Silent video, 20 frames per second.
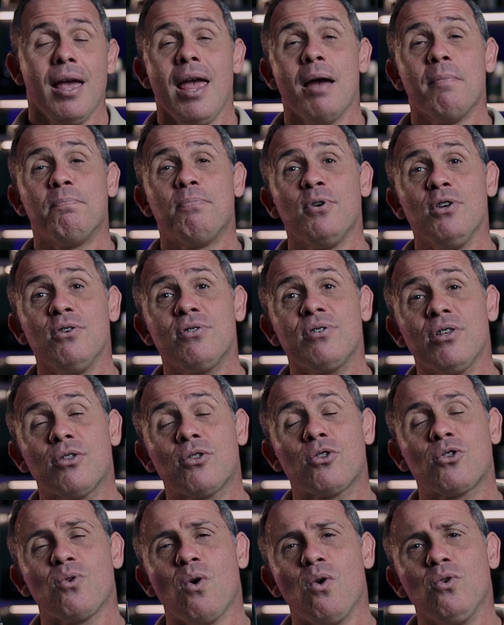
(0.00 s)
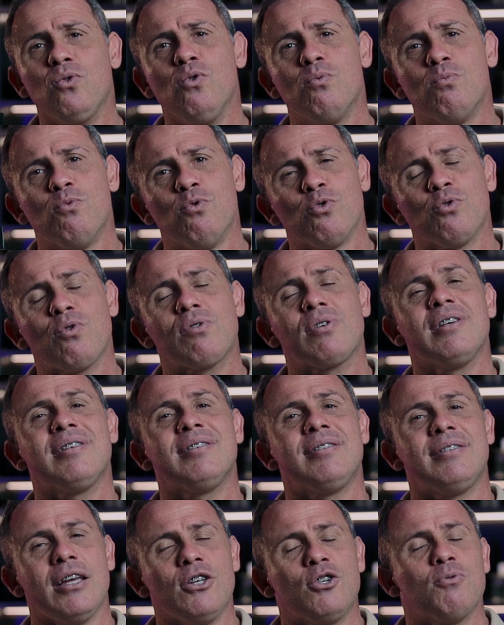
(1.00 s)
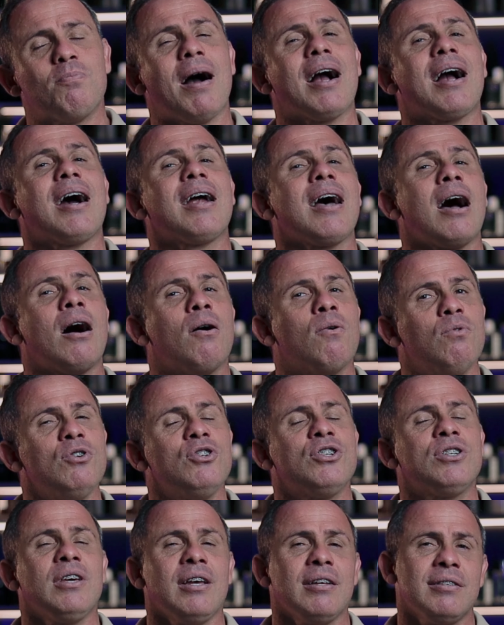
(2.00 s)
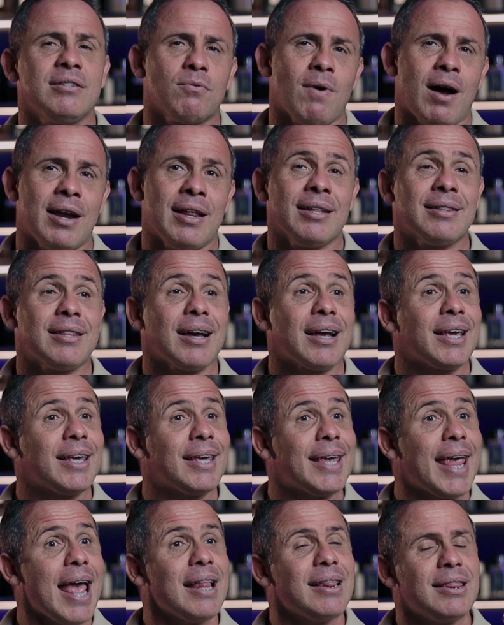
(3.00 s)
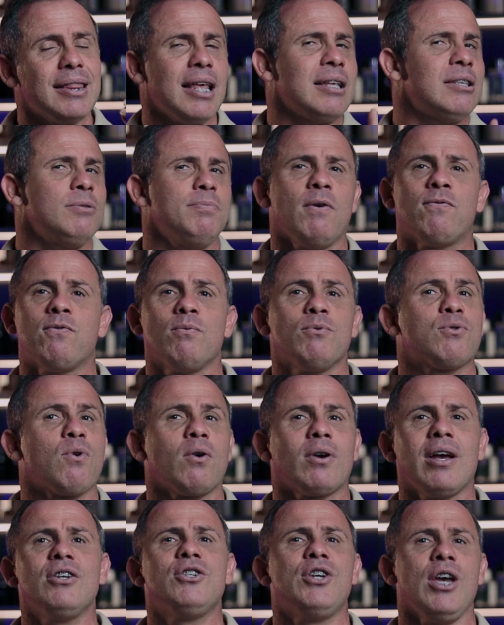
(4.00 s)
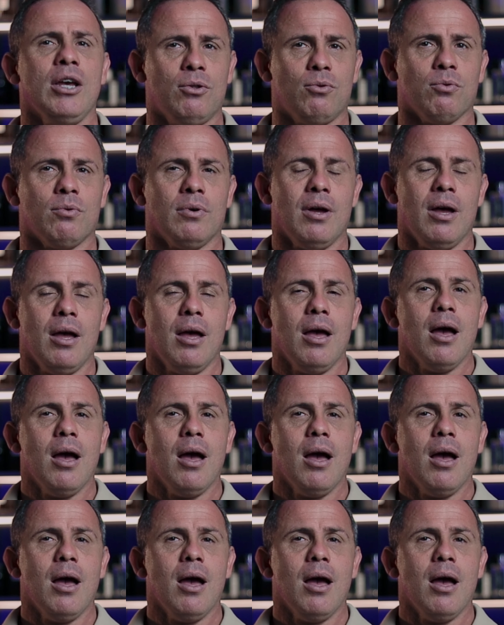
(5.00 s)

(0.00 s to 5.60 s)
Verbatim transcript: É por isso que todo mundo que sente o Baccarat Rouge 540 quer ter esse perfume de qualquer jeito.